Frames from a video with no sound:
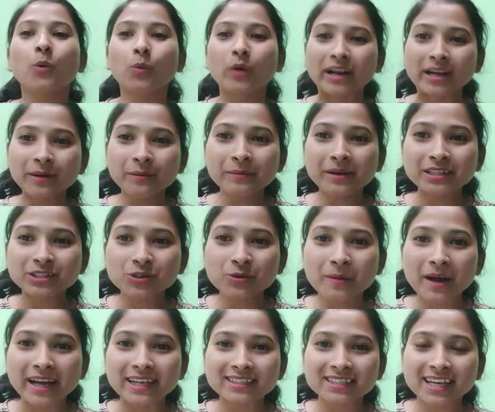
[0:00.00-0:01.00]
वेलकम बैक टू
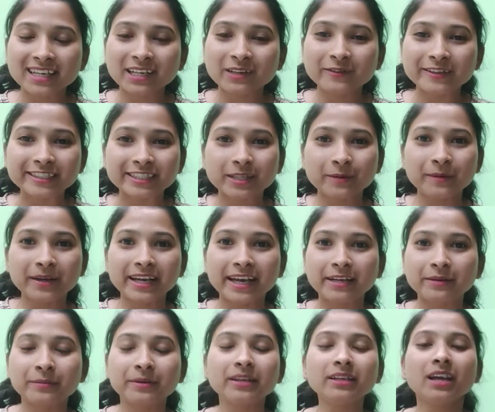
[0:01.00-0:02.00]
माय चैनल विजडम
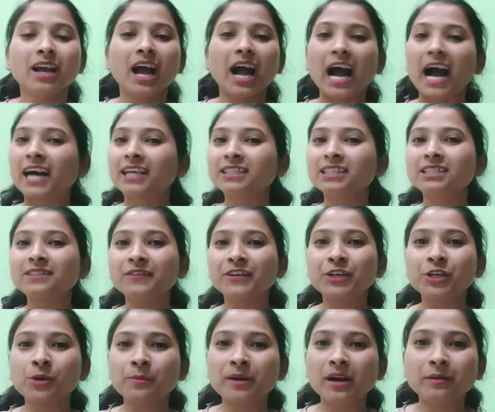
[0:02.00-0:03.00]
एकेडमी आज इस
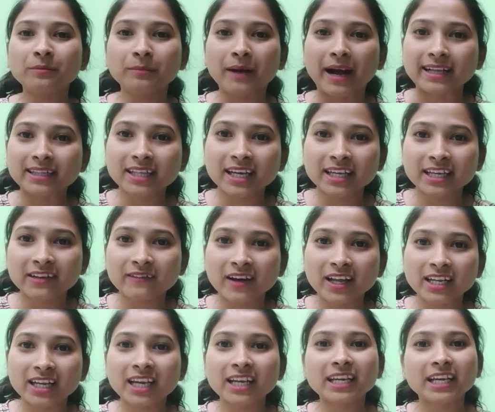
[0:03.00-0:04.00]
वीडियो में हम बात करने
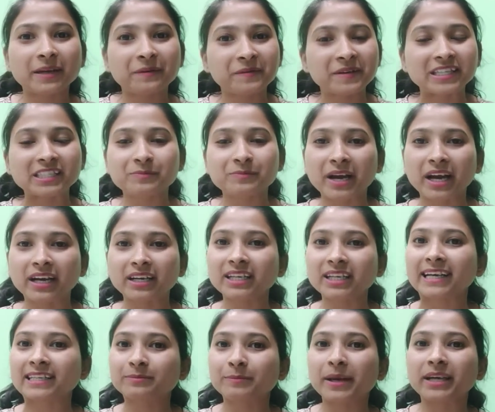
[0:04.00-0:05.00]
वाले हैं केबीएस पीआरटी
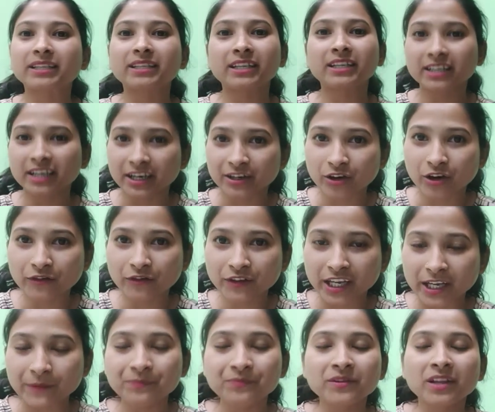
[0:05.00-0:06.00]
एक्सपेक्टेड कट ऑफ
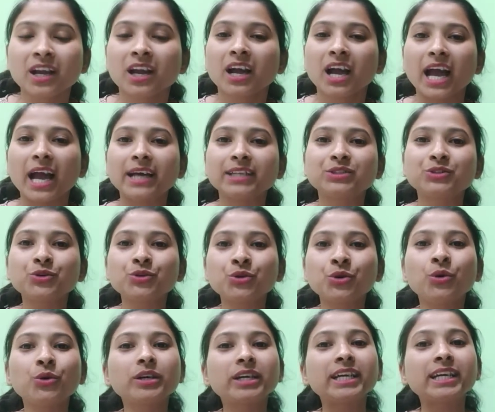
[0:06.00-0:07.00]
की एज यू
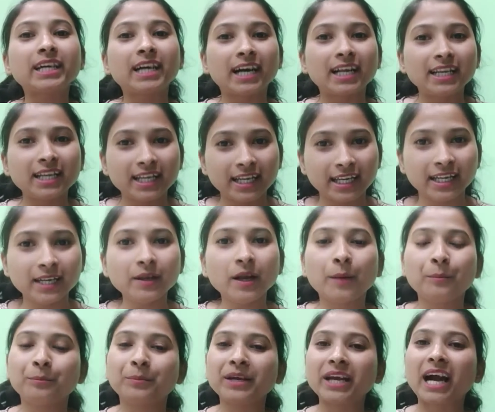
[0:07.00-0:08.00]
नो कि कल ही
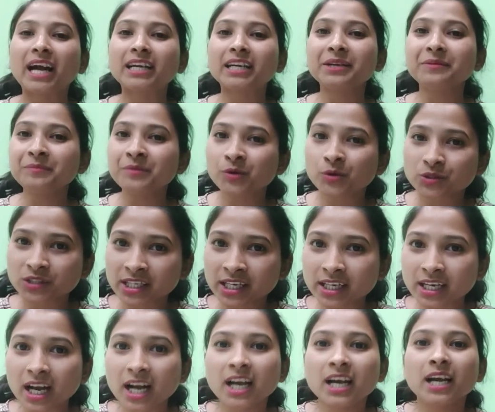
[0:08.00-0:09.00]
पीआरटी
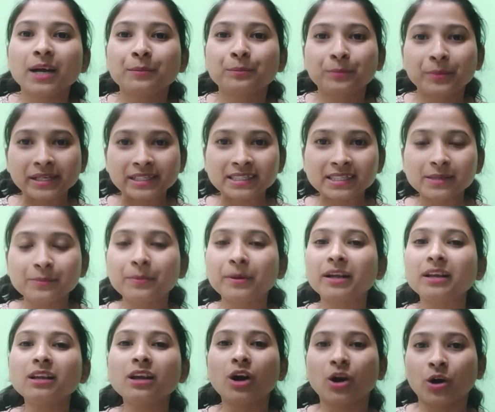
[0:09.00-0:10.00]
म्यूजिक
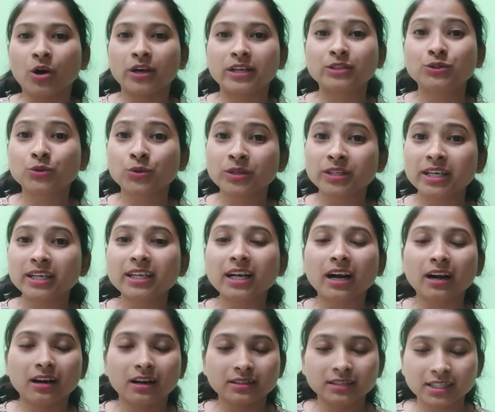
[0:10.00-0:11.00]
प्रिंसिपल और जूनियर
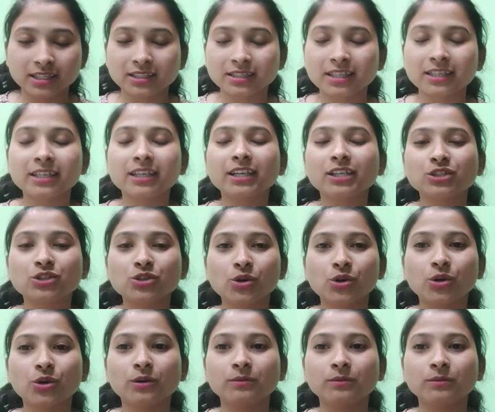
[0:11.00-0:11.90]
असिस्टेंट की जो